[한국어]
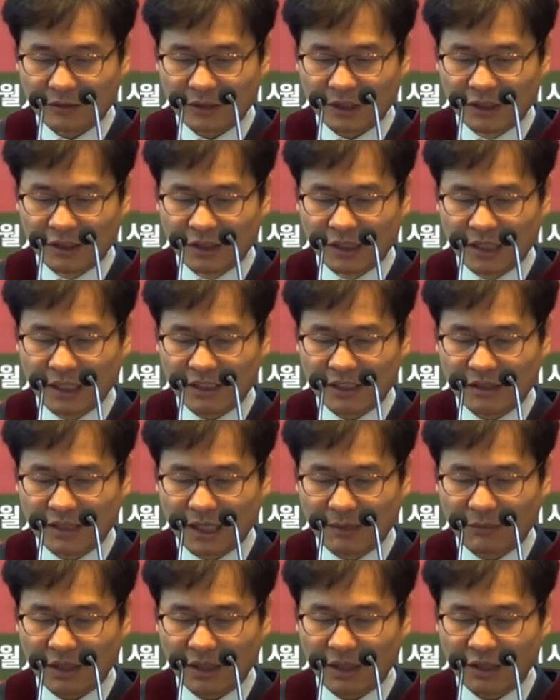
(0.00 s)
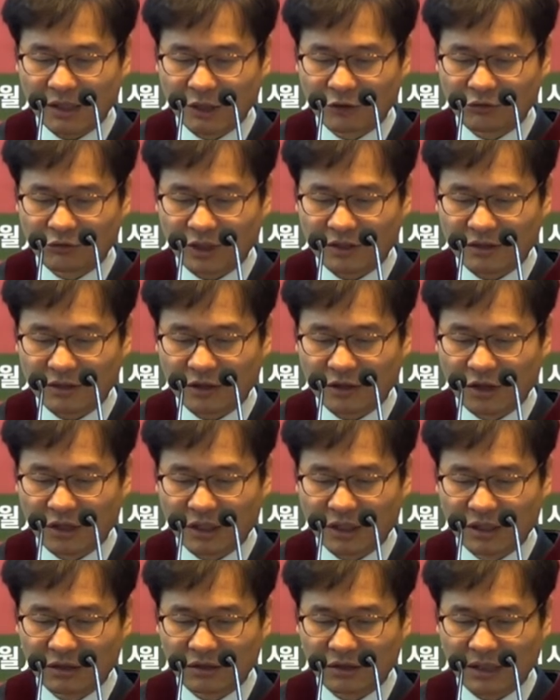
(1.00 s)
이틀이 지남에 예수께서
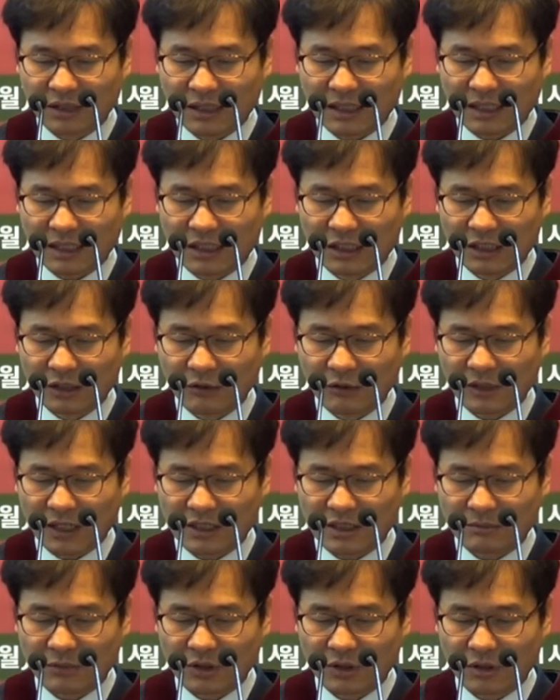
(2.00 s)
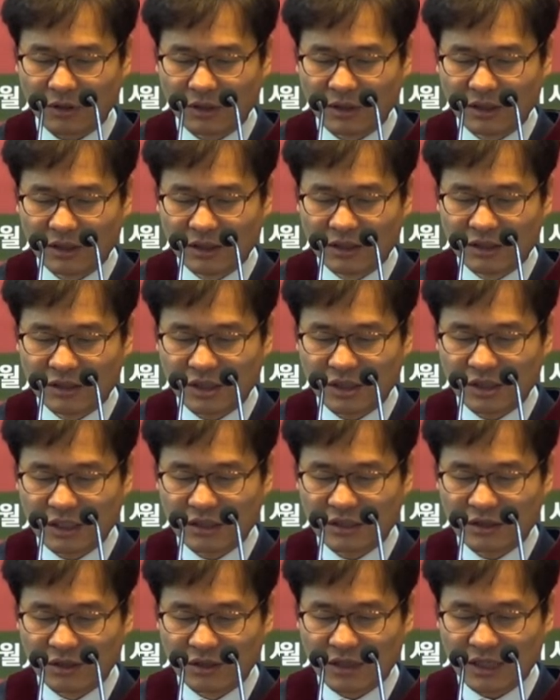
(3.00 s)
거기를 떠나 갈릴리로 가시며 친히
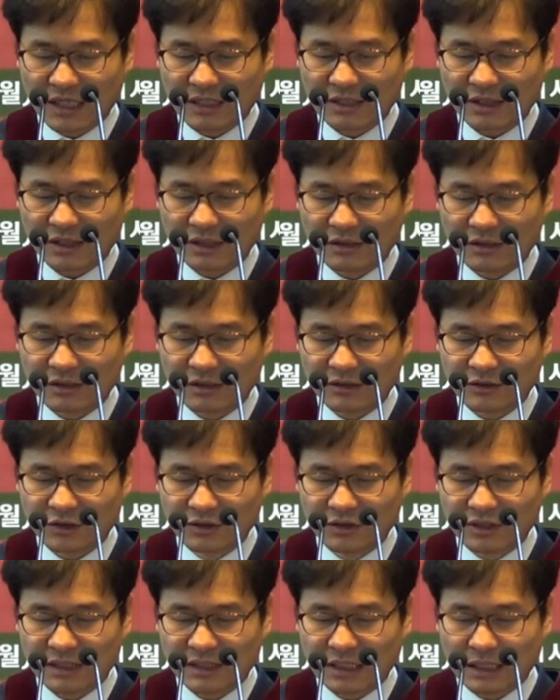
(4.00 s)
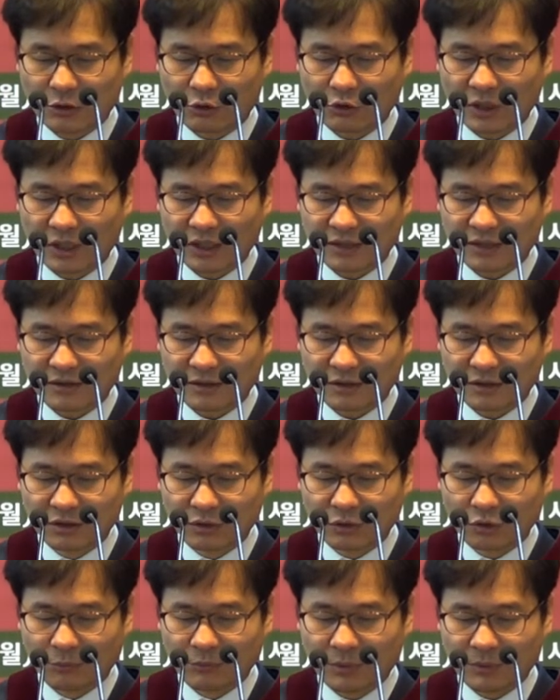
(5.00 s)
증거하시기를 선지자가
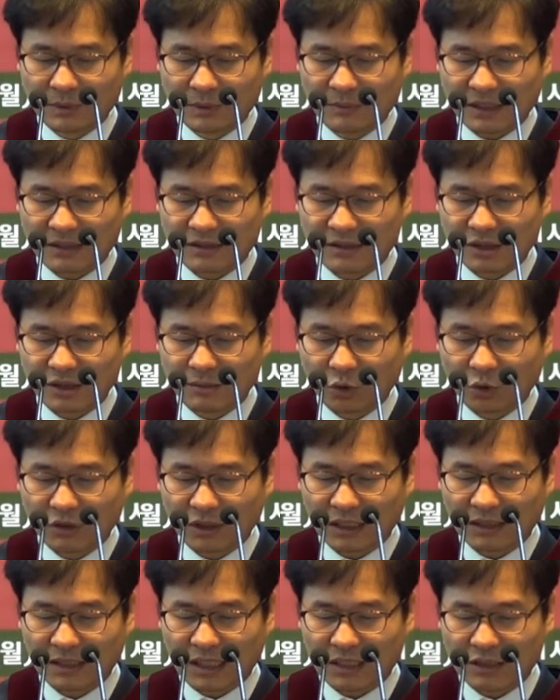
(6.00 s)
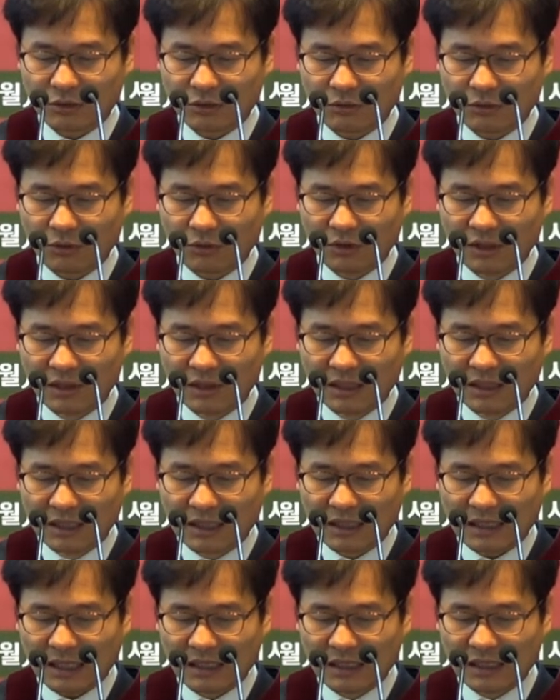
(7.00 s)
고향에서는 높임을 받지 못한다 하시고
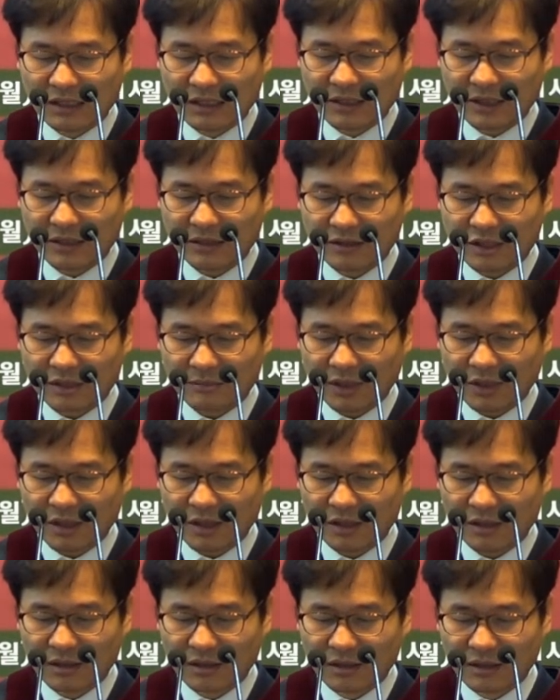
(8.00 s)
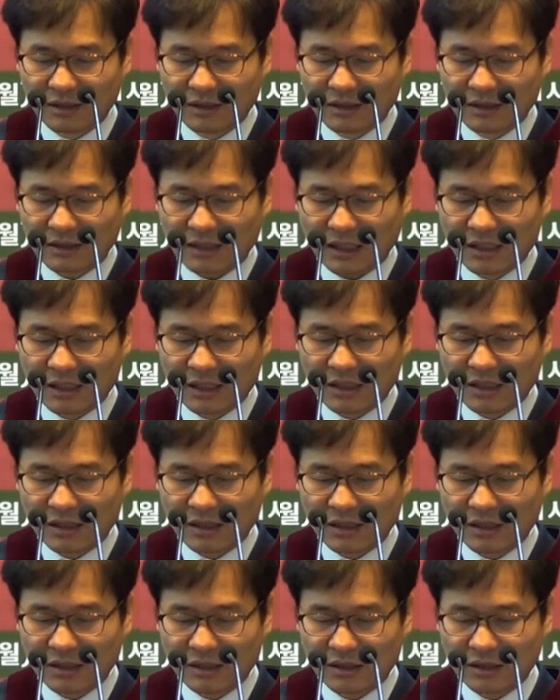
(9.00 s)
갈릴리에 이르심에
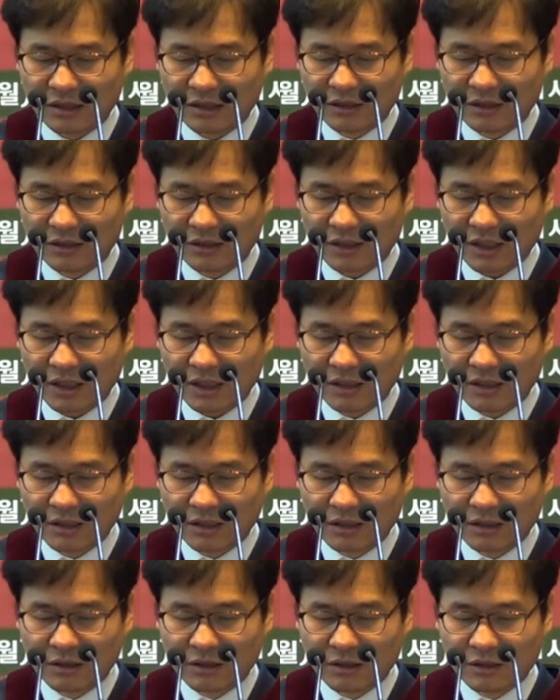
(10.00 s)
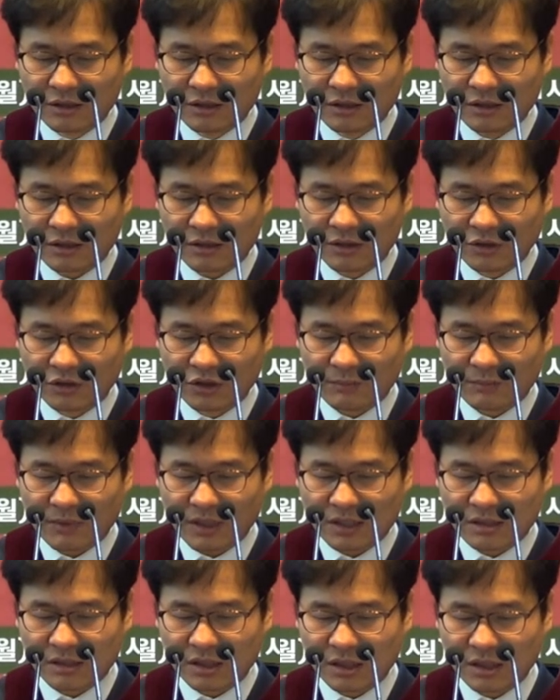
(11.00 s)
갈릴리인들이 그를
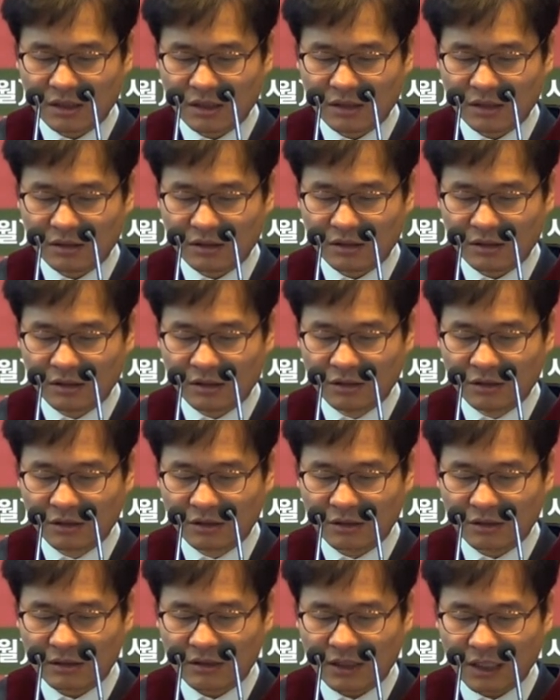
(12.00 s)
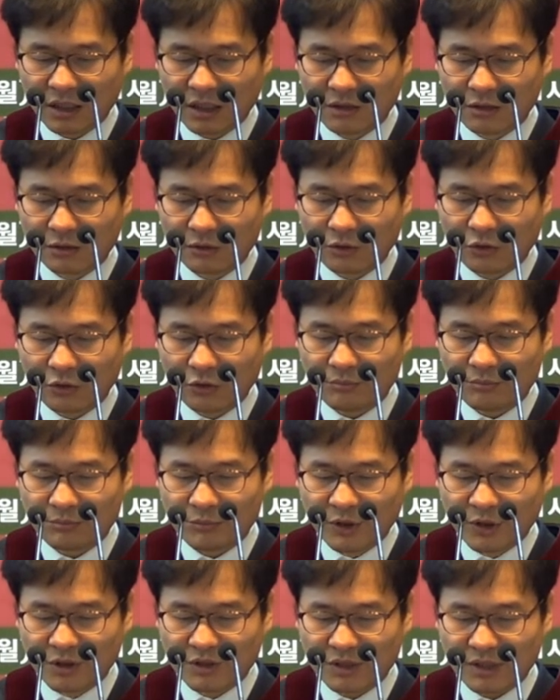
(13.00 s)
영접하니 이는 자기들도
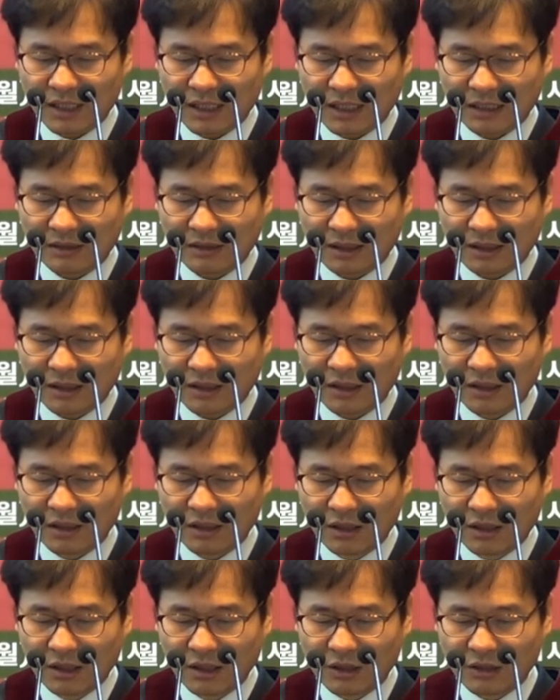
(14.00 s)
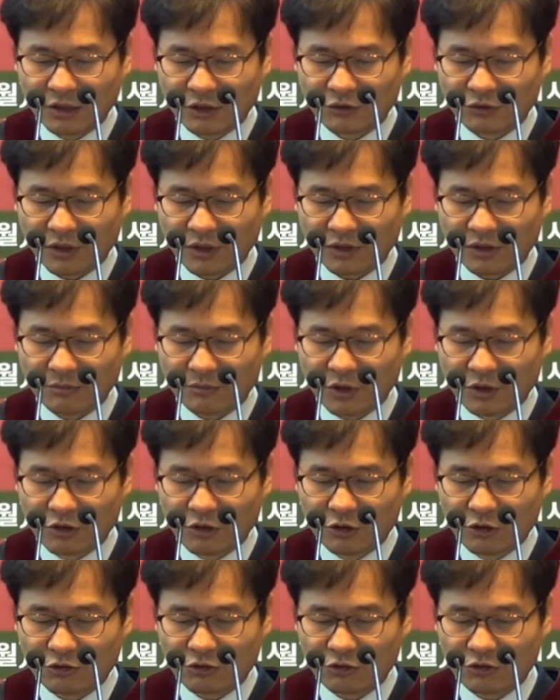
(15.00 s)
명절에 갔다가 예수께서
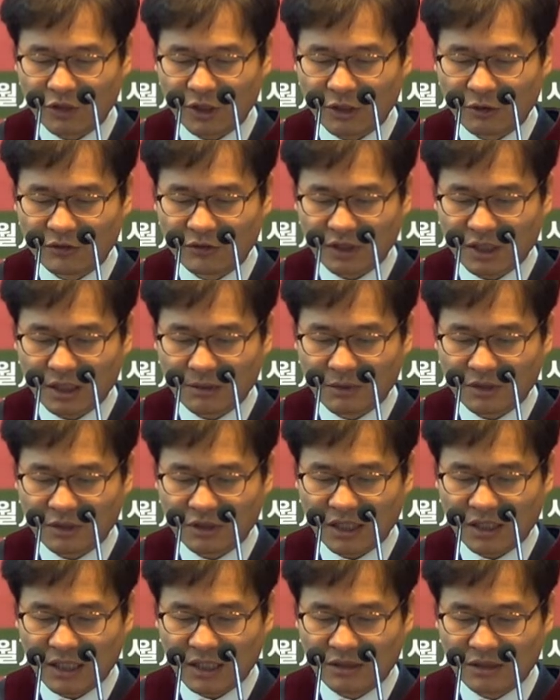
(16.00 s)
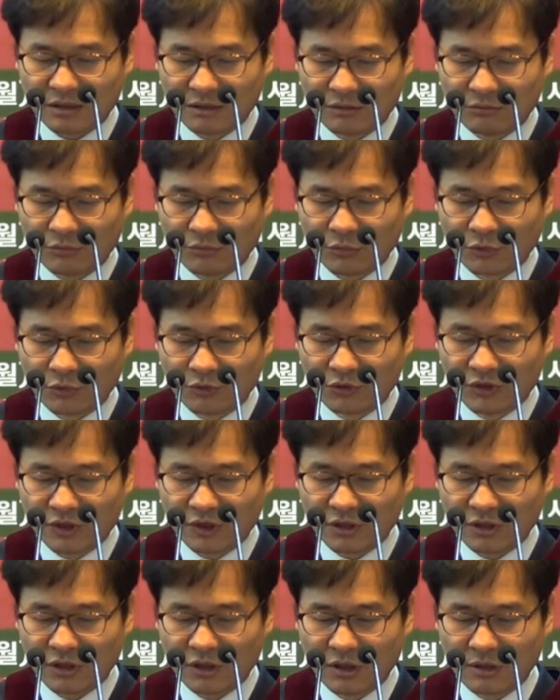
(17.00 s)
명절 중 예루살렘에서 하시는 모든
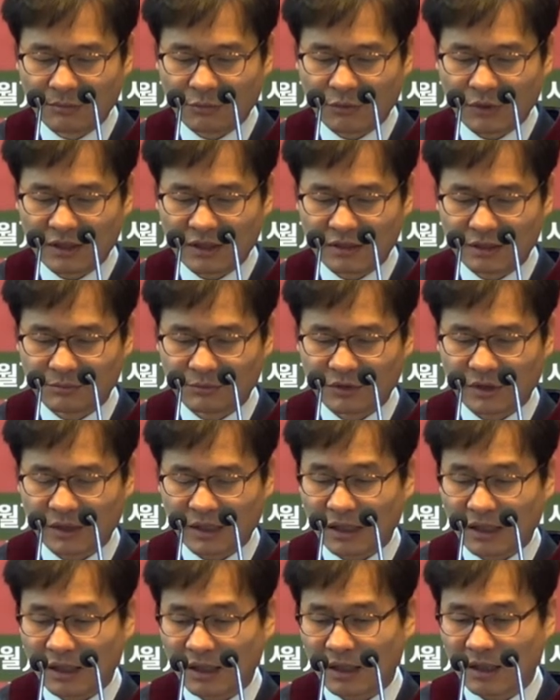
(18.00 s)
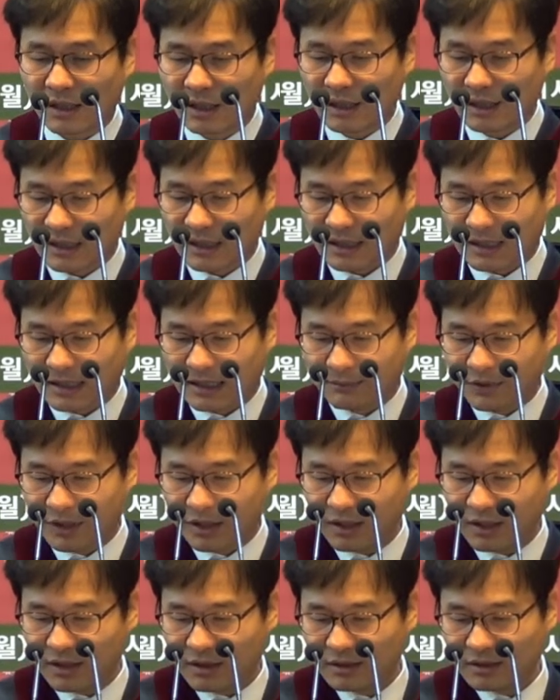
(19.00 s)
일을 보았습니다.
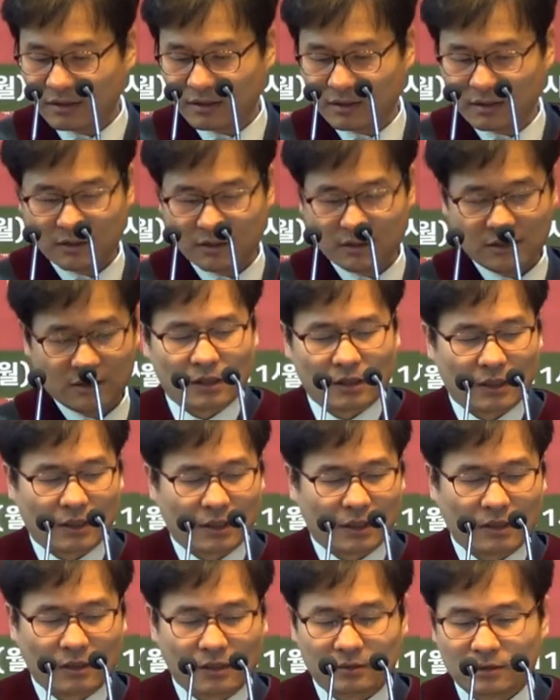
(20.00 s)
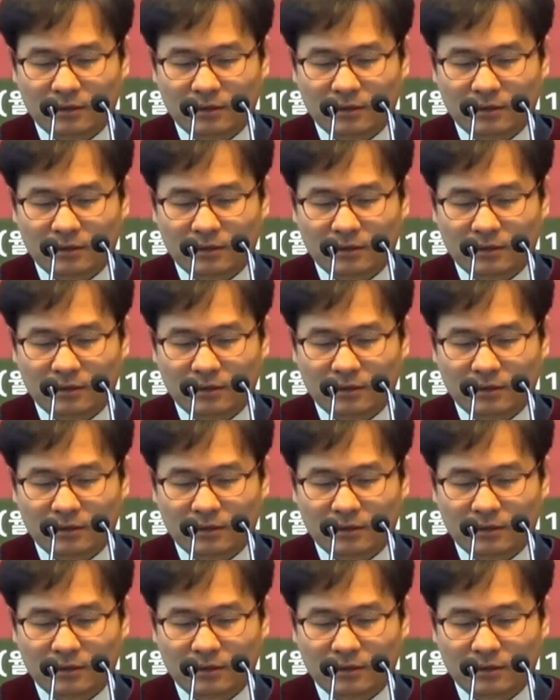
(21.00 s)
아멘. 아,